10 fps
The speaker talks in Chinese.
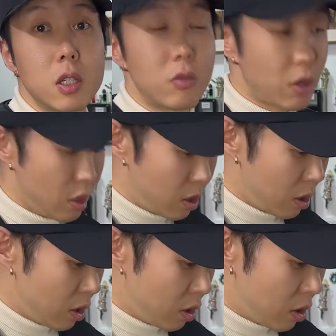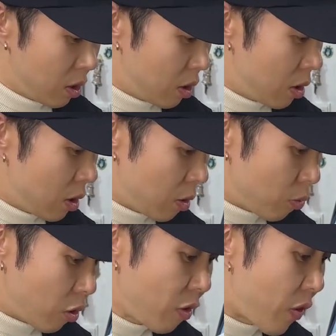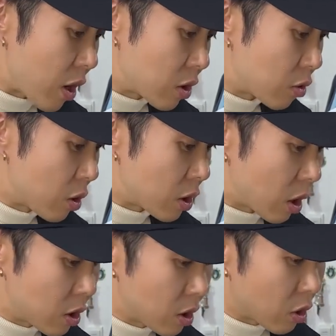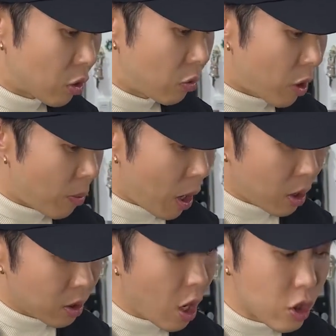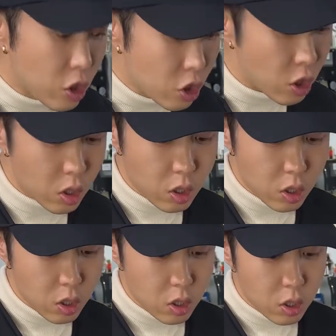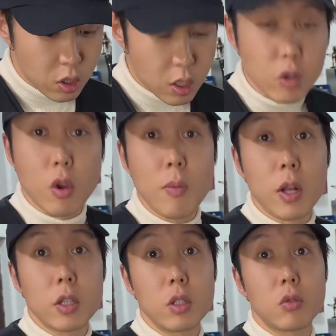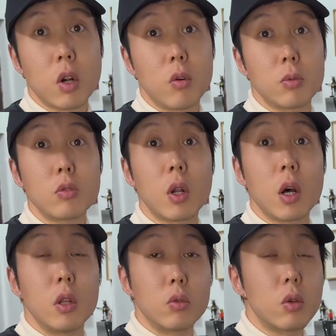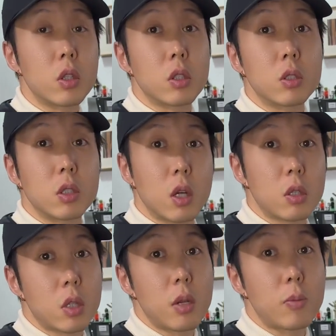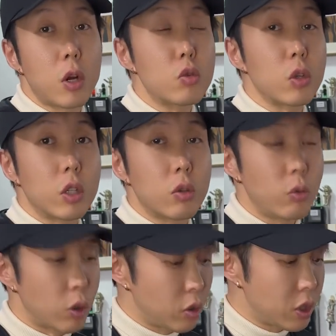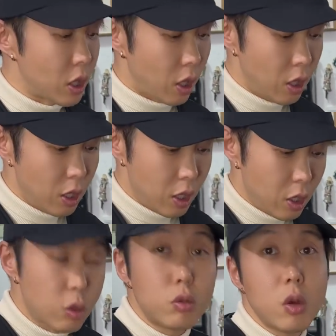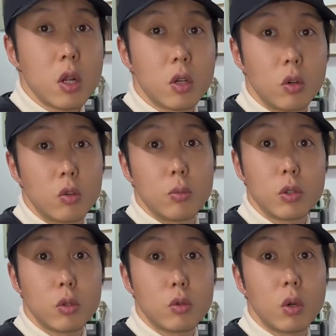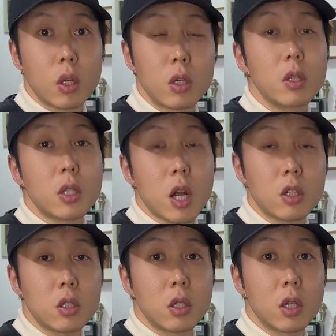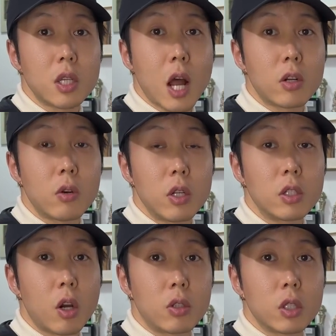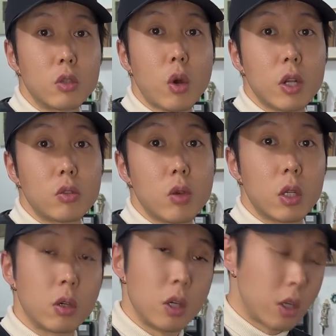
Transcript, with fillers: 因为模仿是最诚挚的恭维嘛。但是在原版的基础上，我们做了很多的升级啊，在描述里头我都写了楦头，我们去做了更加适合亚洲人脚型穿的楦头。